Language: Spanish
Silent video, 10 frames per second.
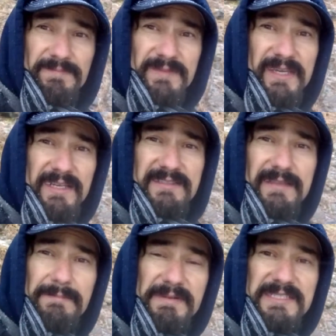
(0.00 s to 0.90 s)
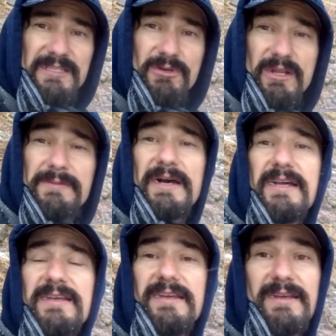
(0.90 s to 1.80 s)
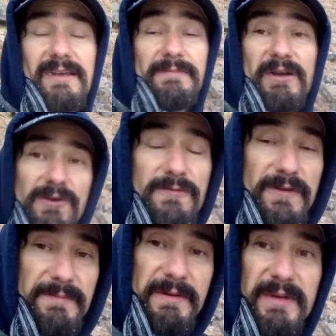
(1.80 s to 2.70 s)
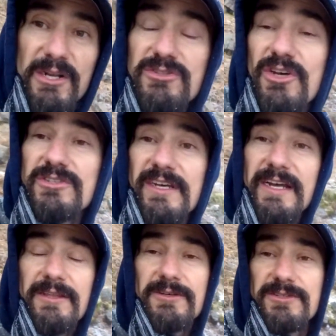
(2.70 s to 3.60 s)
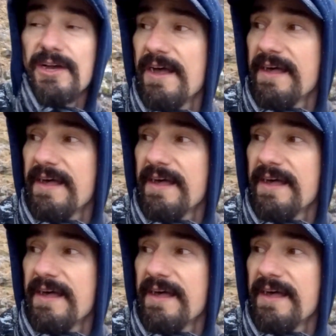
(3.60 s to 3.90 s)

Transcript: Ya está empezando a nevar y me confirman menos dos grados.